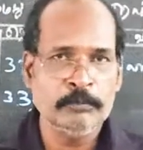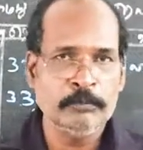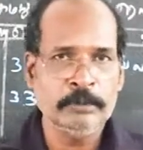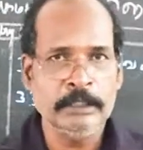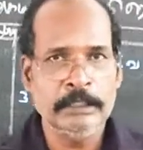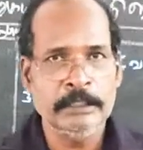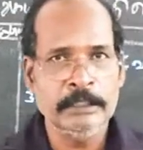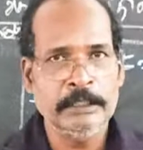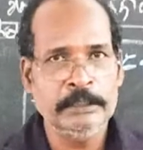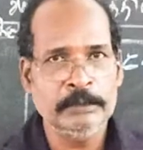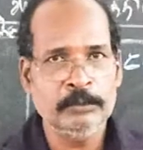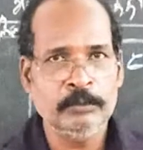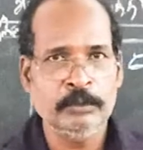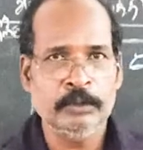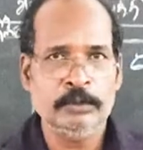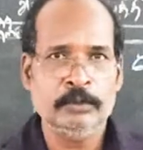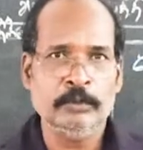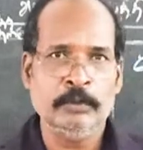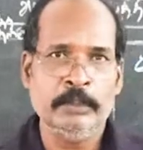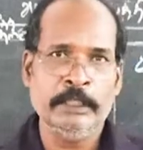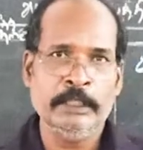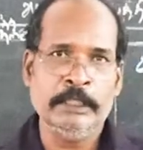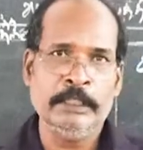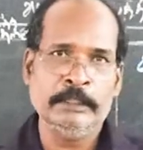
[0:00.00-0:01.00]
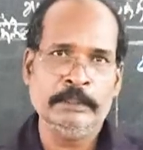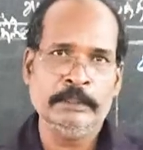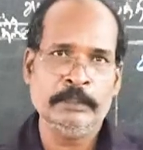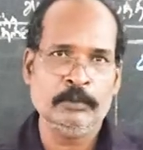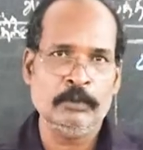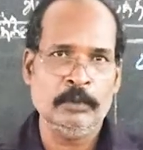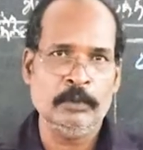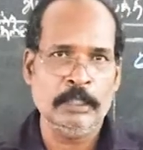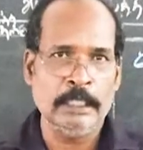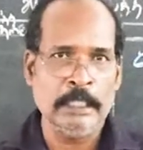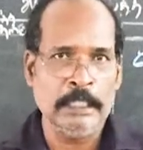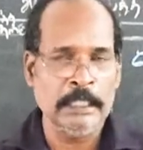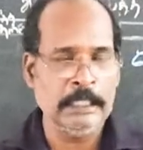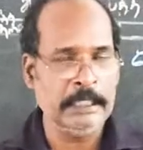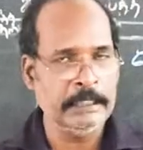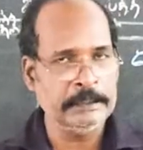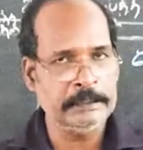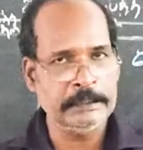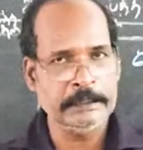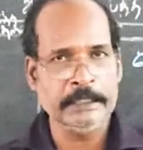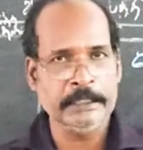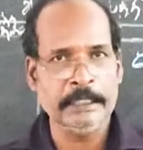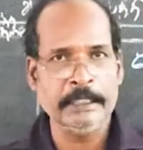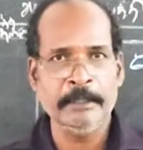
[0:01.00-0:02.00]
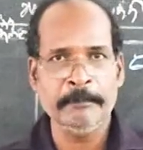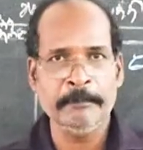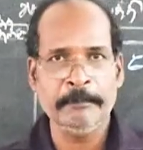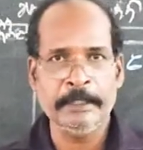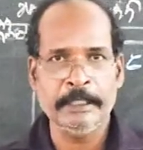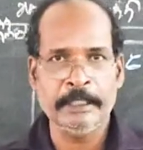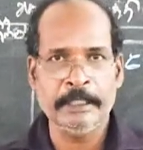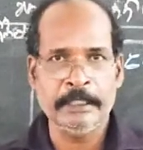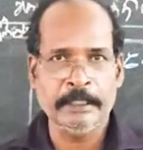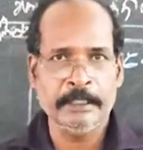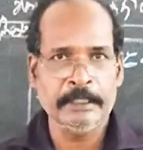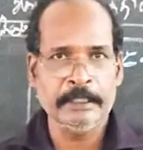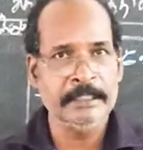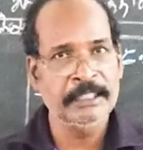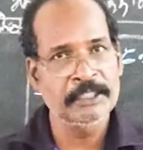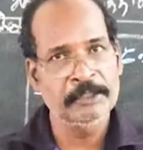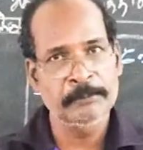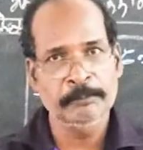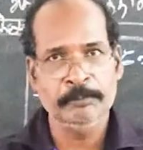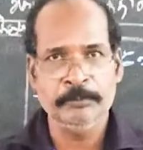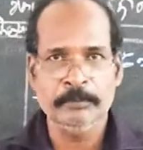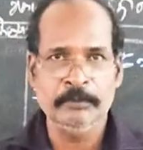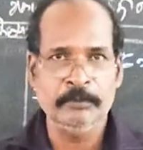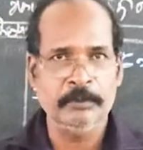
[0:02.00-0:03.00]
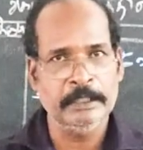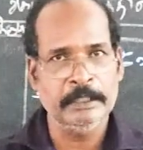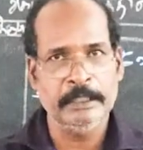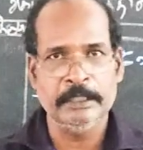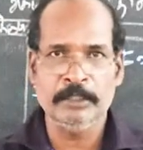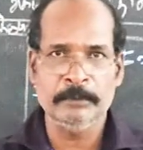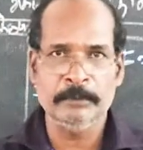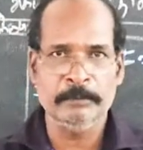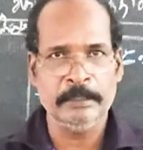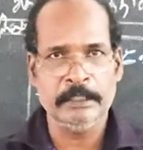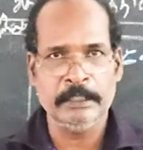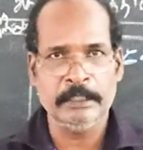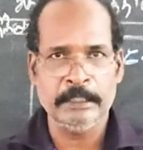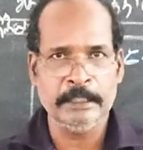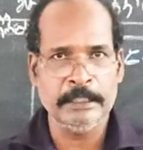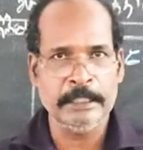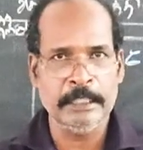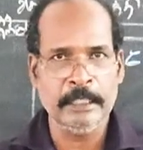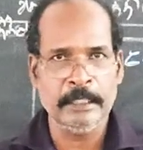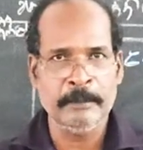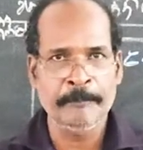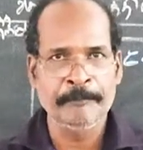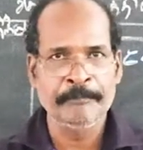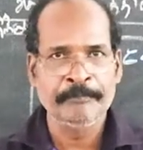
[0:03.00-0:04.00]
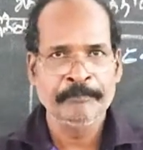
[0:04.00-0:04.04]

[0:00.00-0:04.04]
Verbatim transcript: முதலிலிருந்து ஒரு தொகை எடுத்துக்கொண்டால் அதற்கு என்ன பெயர் எடுப்பு என்று பெயர் இல்லையா